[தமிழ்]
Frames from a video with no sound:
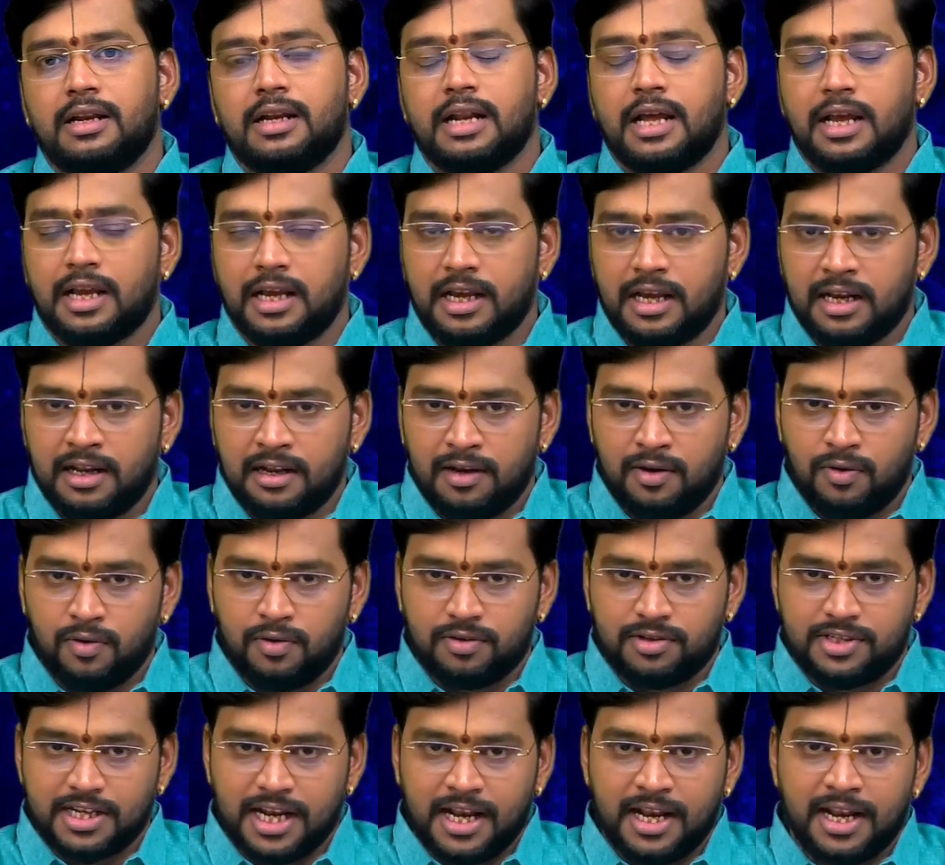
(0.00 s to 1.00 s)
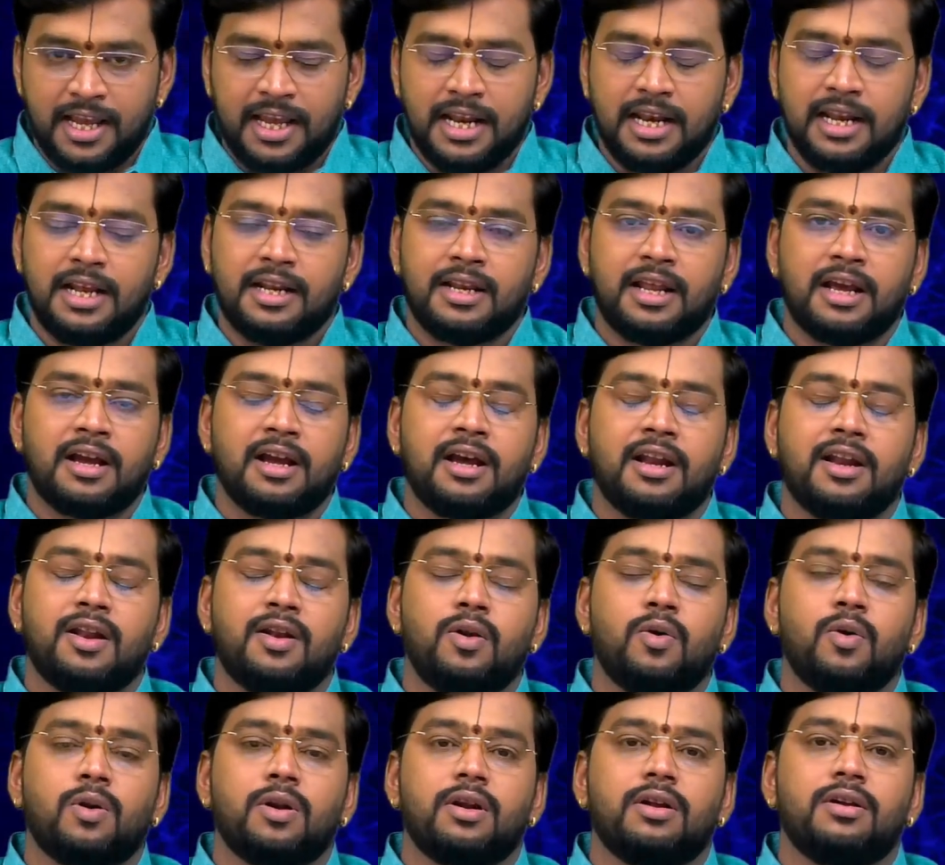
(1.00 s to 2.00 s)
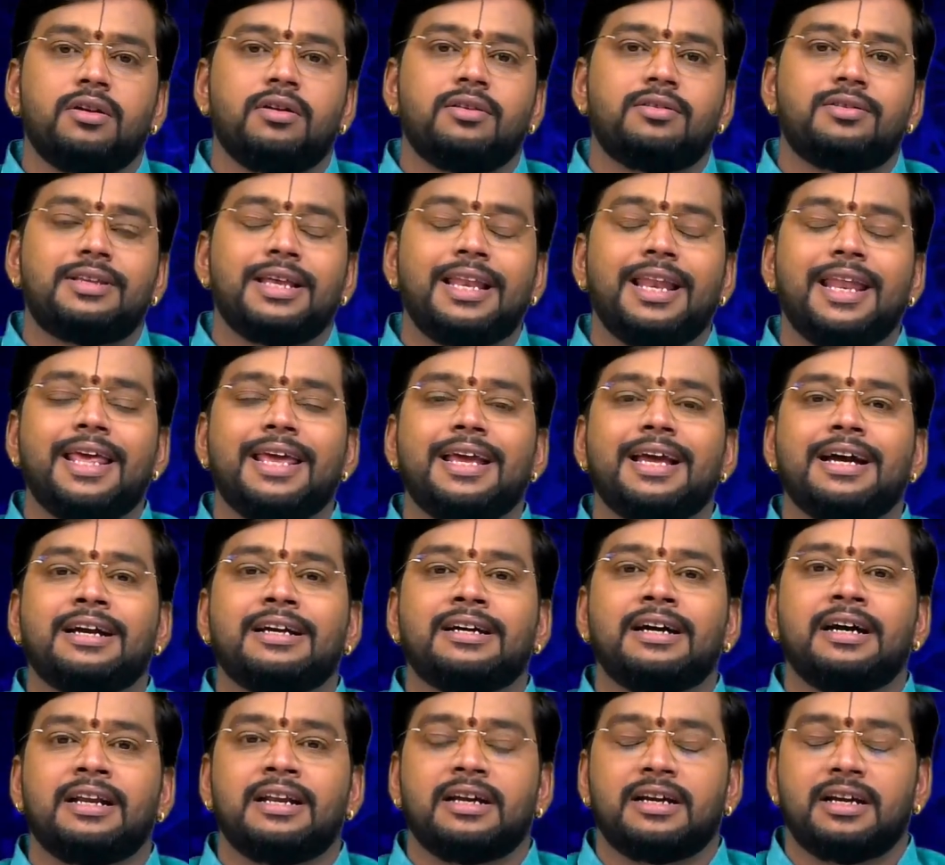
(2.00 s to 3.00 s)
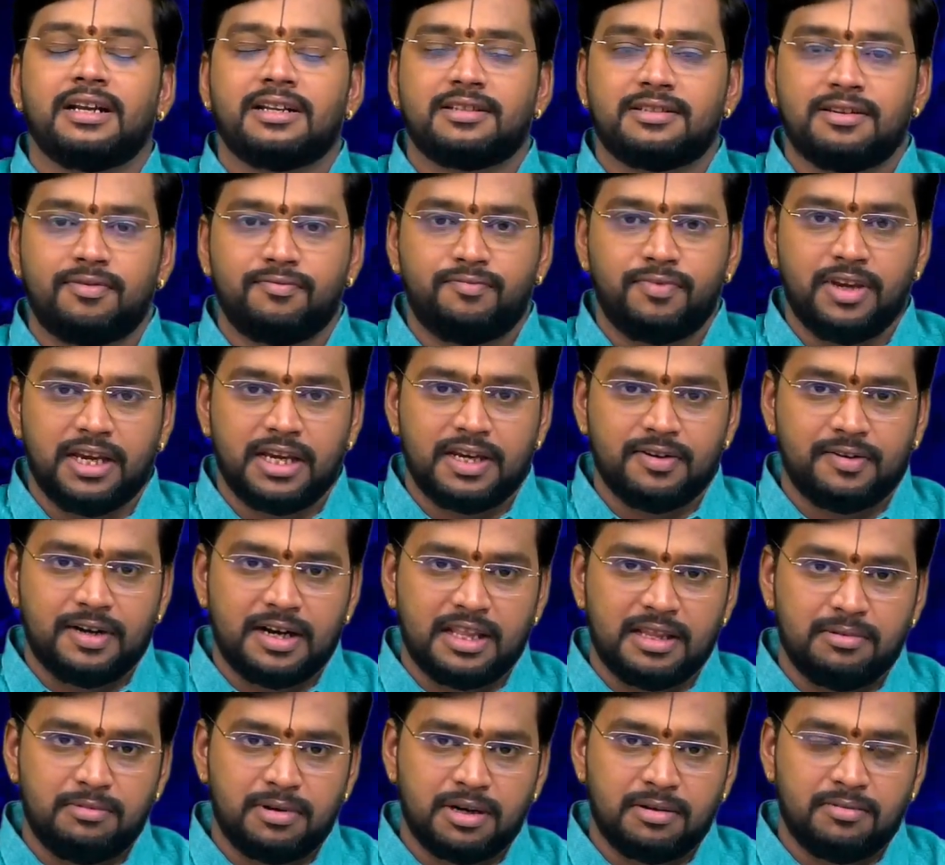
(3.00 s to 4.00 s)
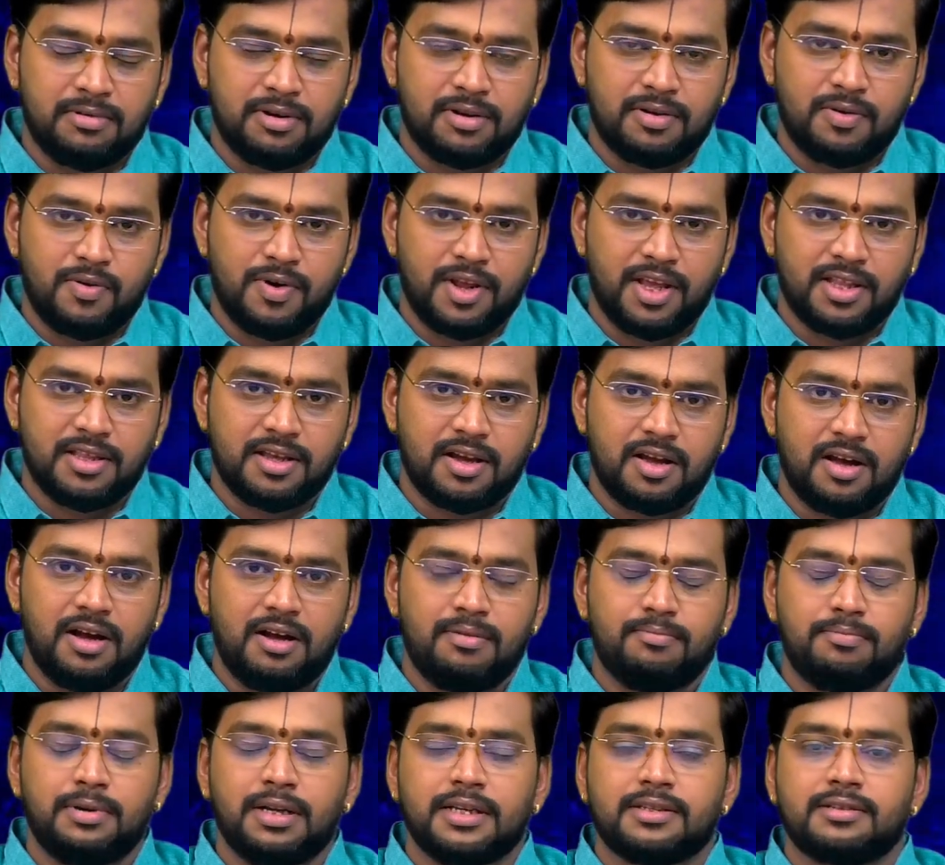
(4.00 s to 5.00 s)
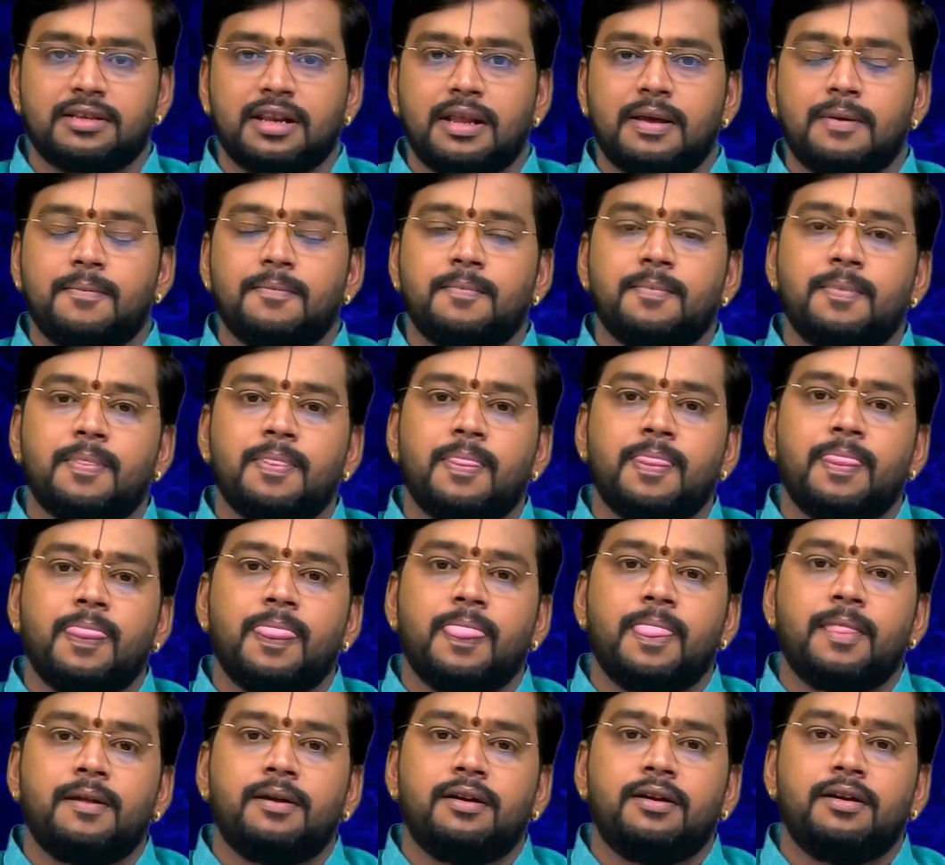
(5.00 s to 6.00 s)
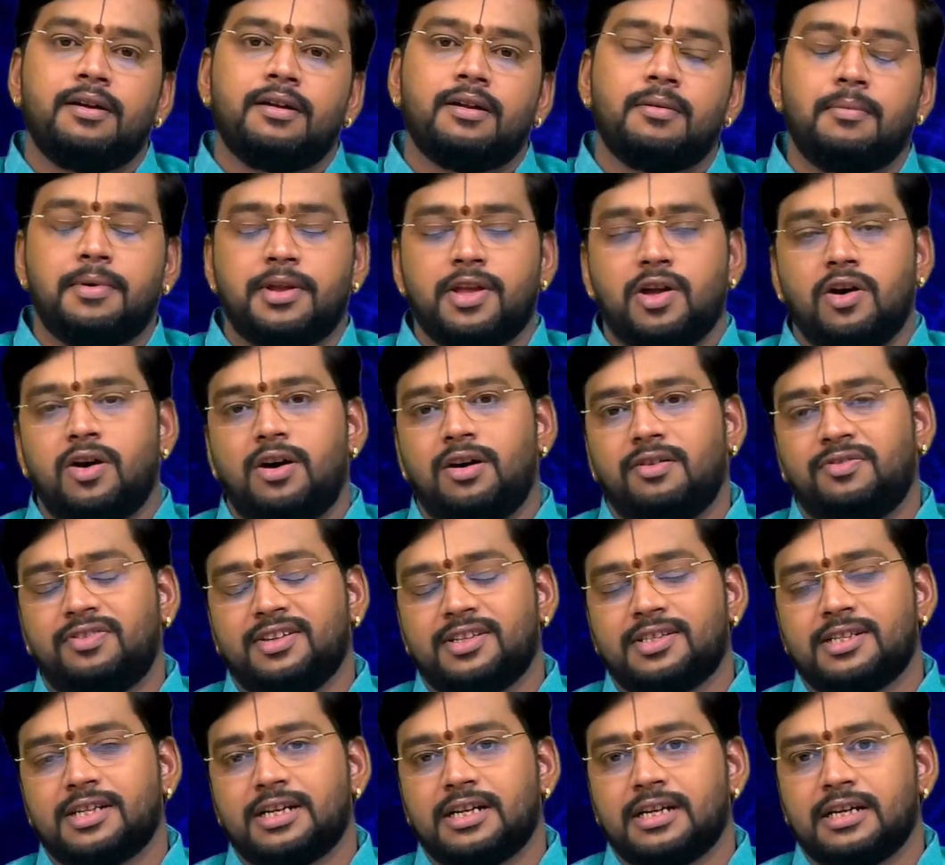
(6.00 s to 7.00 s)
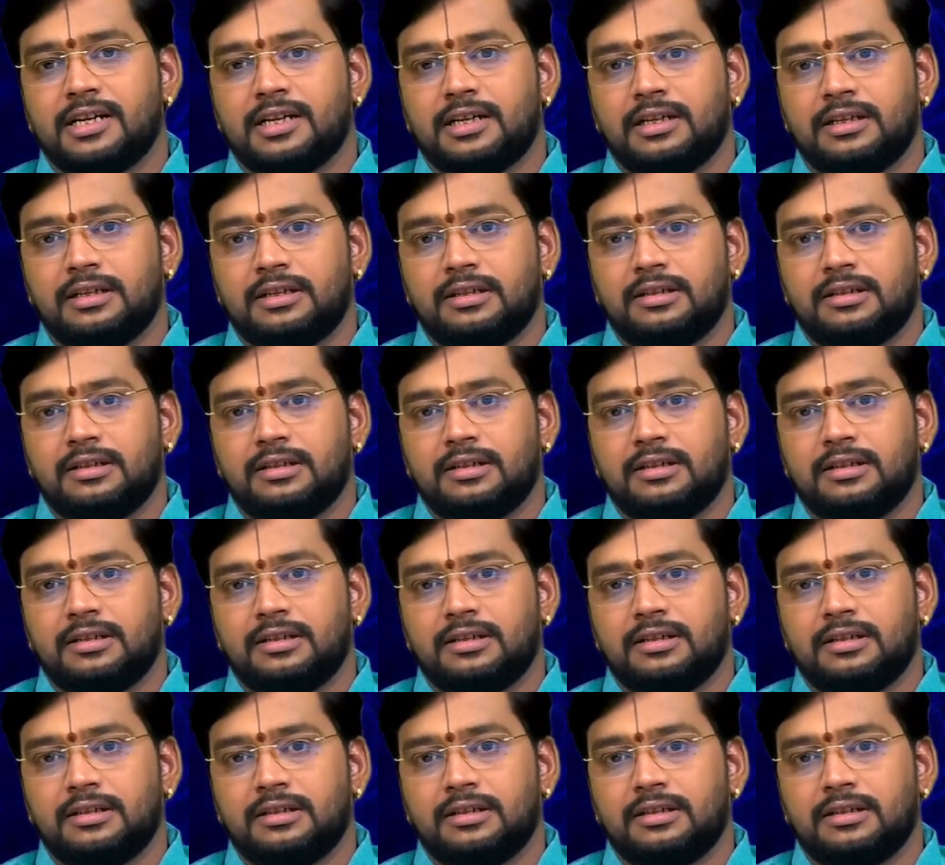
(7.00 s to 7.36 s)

நங்கநல்லூர் சென்னையில் நங்கநல்லூர் தில்லை கங்கா நகர் சப்வேக்கு வலதுபுறம் இருக்கக்கூடிய இந்த காம்ப்ளெக்ஸில் நம்முடைய ஆஃபீஸ் இருக்குது